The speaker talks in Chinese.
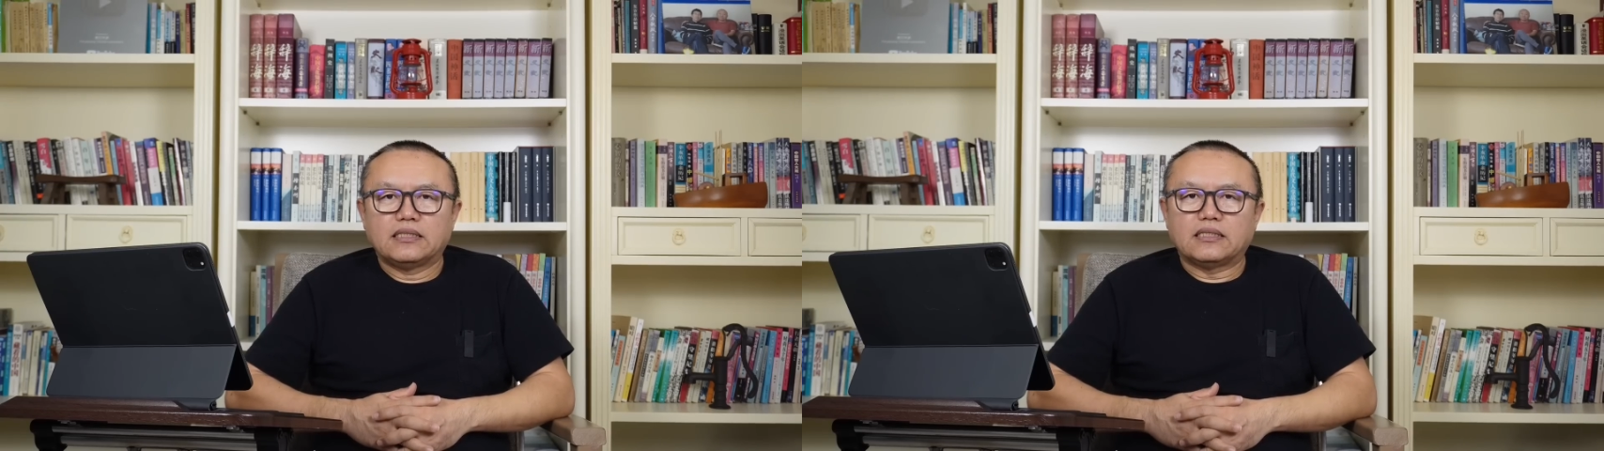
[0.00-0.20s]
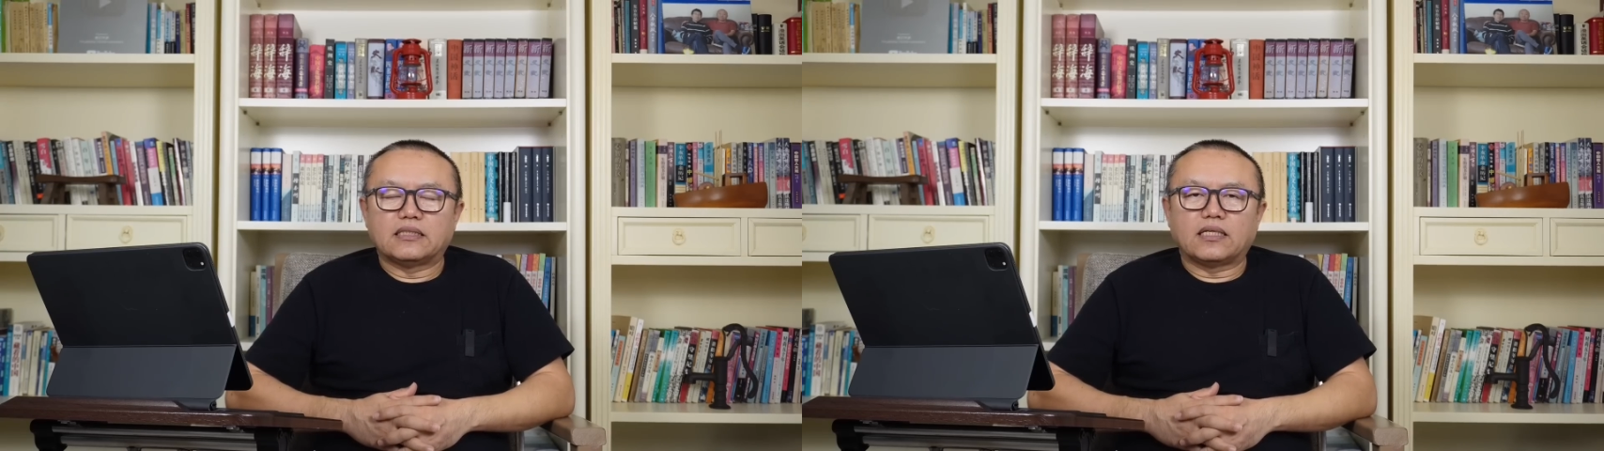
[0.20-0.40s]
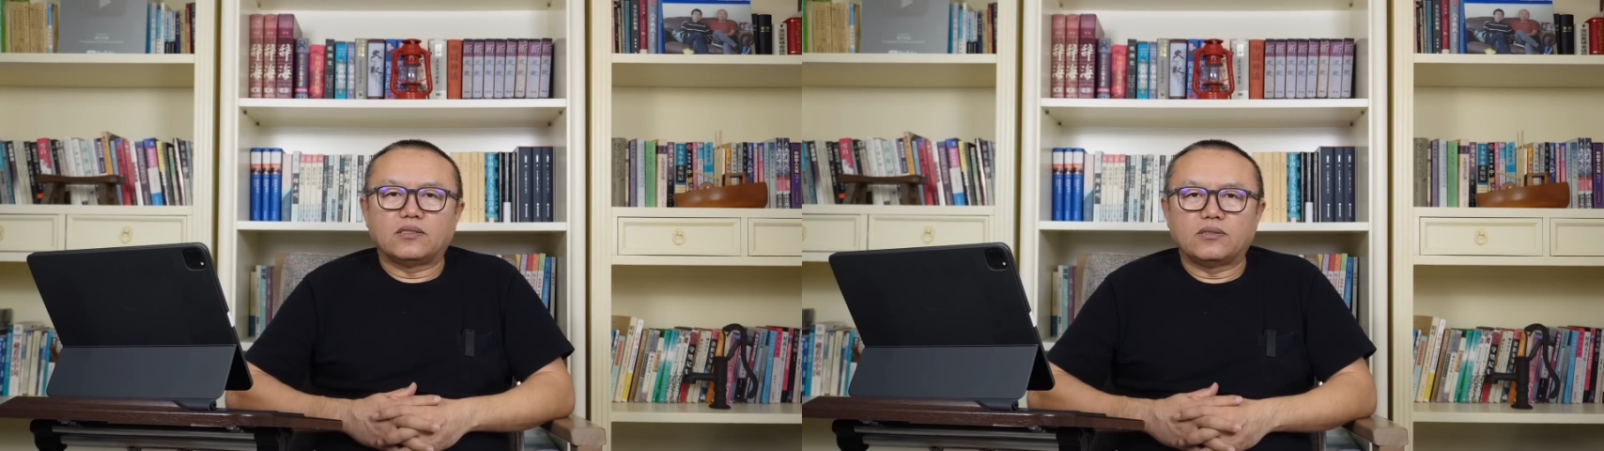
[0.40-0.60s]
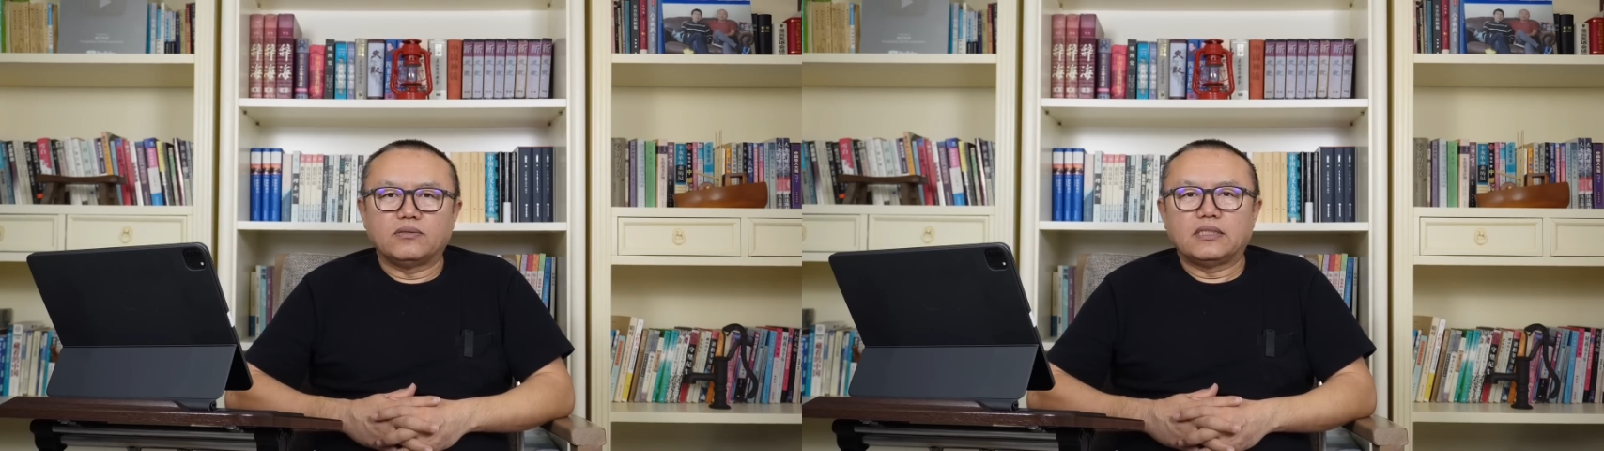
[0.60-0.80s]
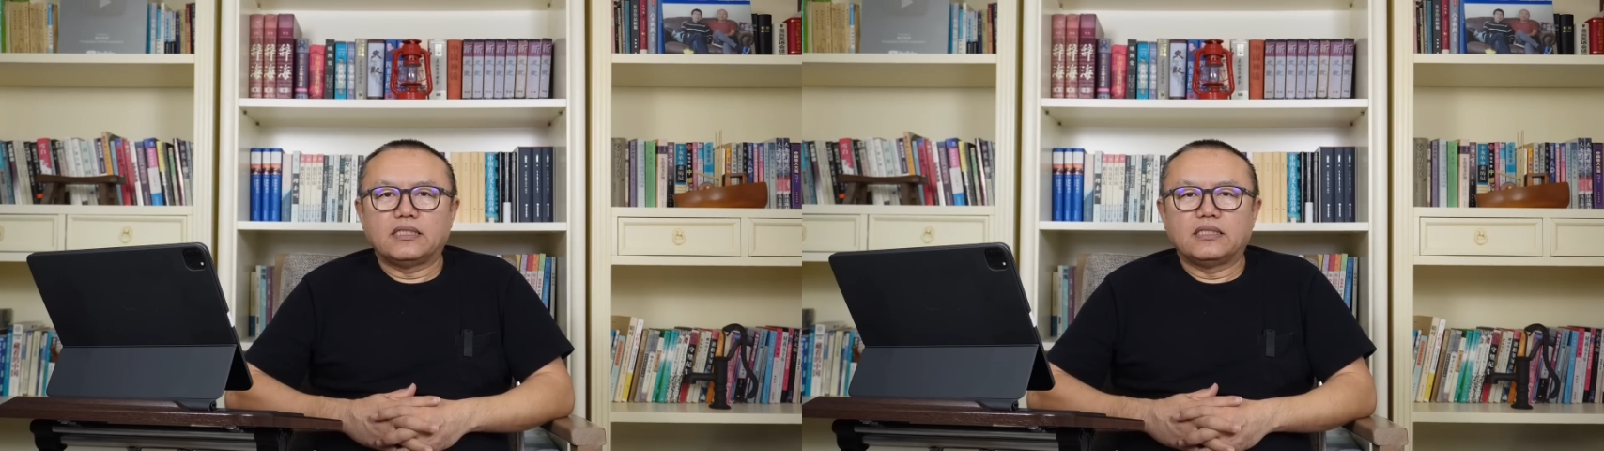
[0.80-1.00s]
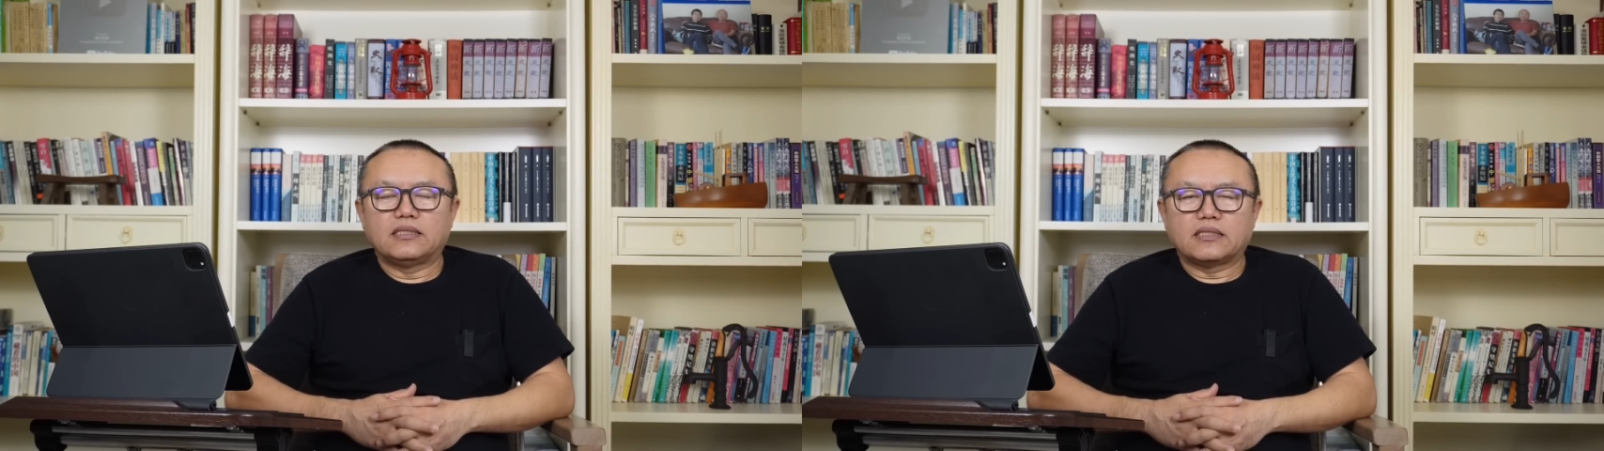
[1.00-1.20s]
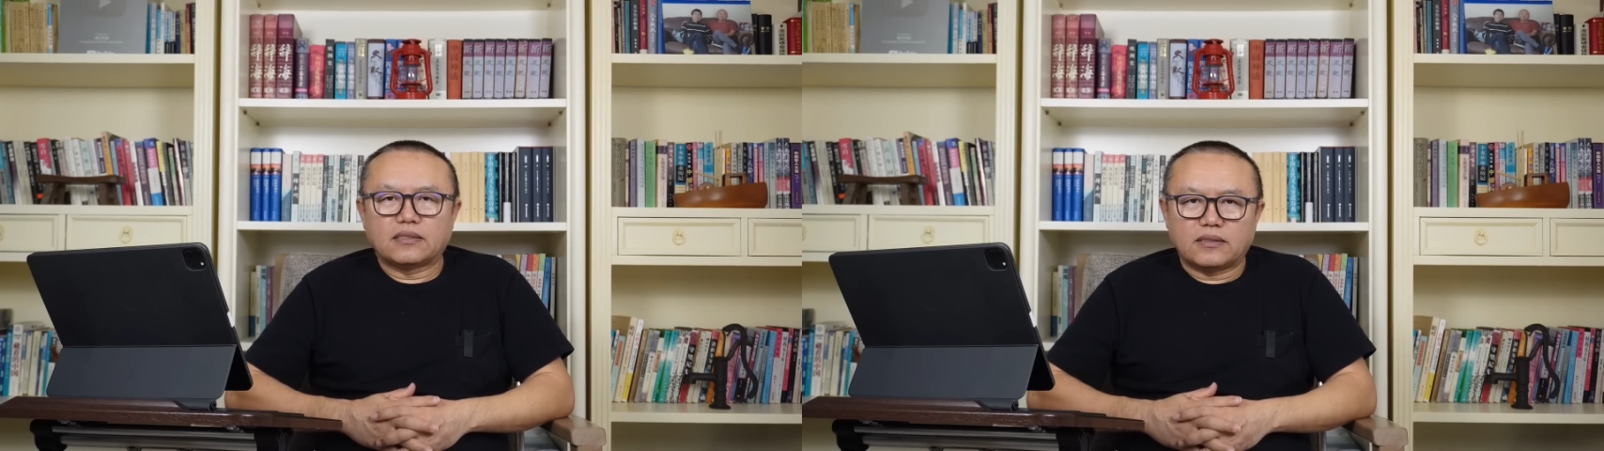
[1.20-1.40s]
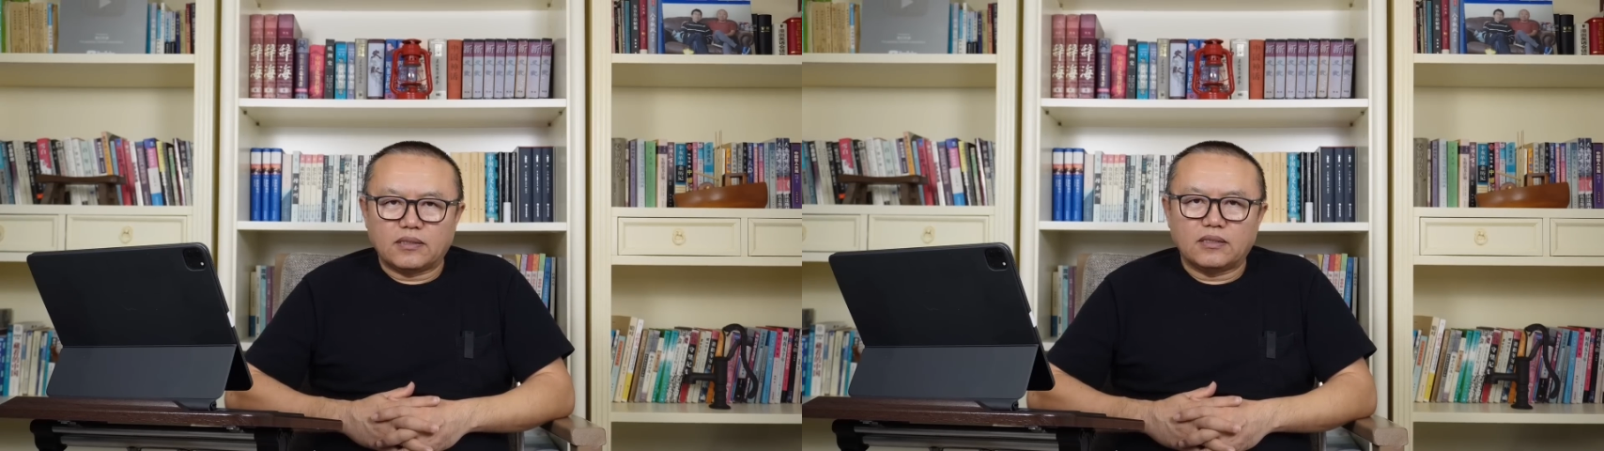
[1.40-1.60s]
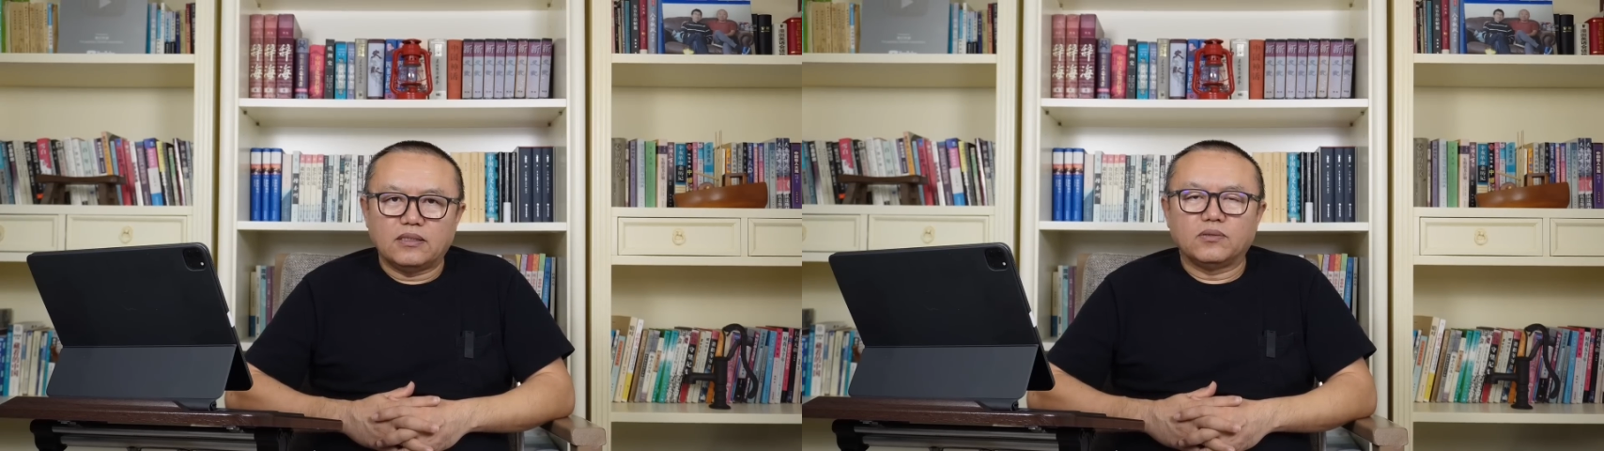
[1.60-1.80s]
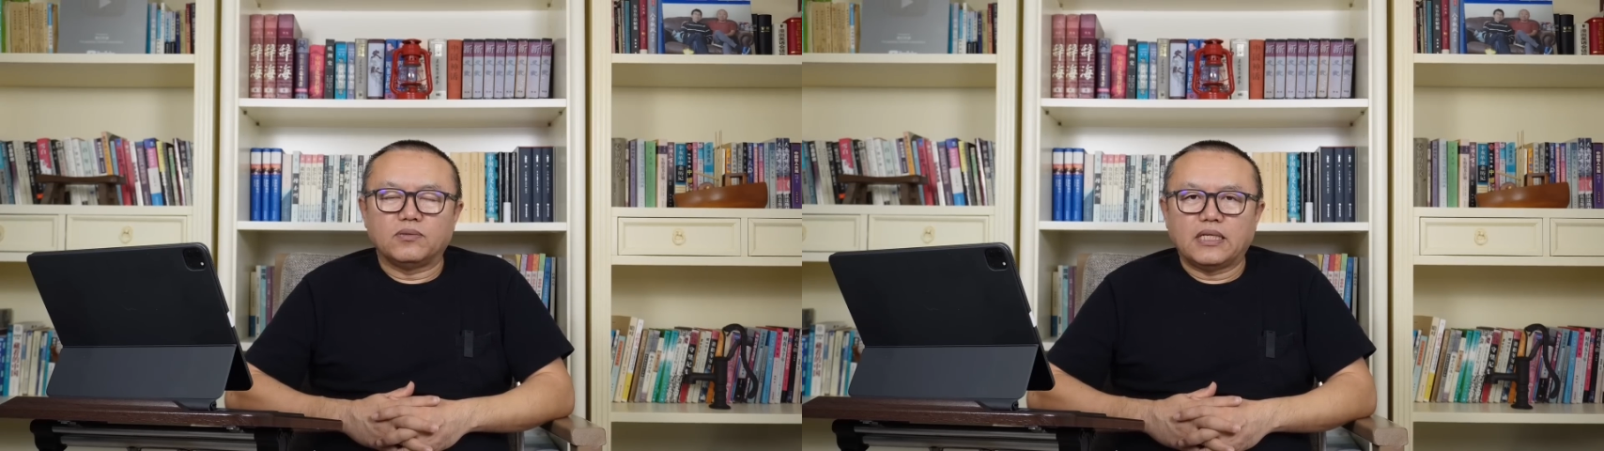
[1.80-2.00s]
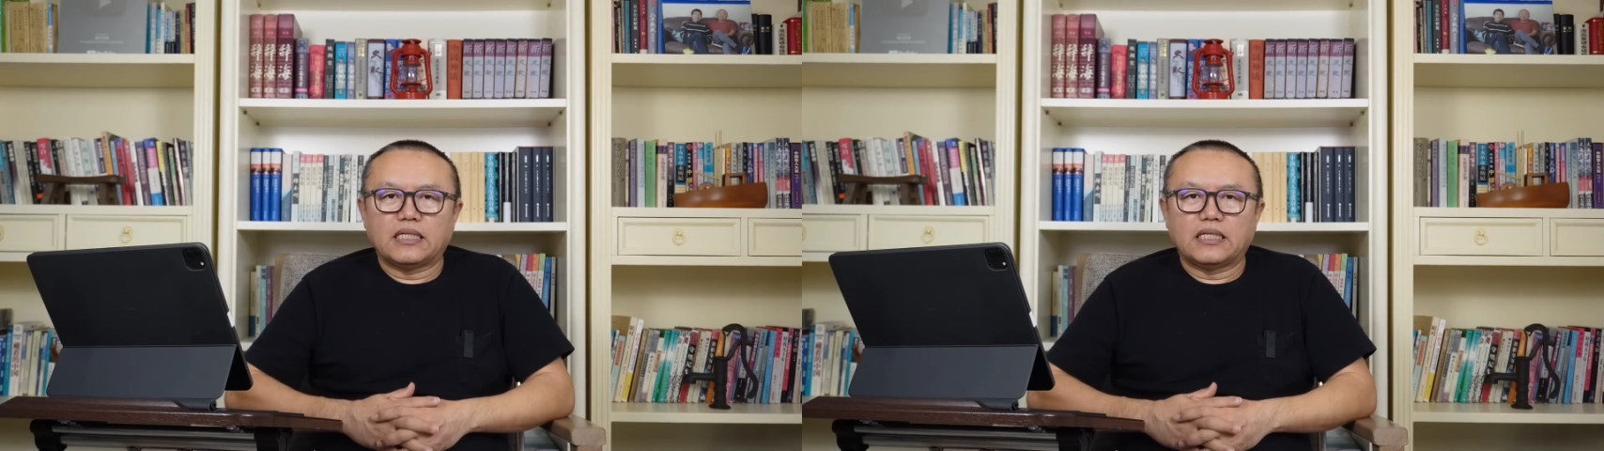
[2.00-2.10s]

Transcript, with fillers: 啊，他说呢，俄国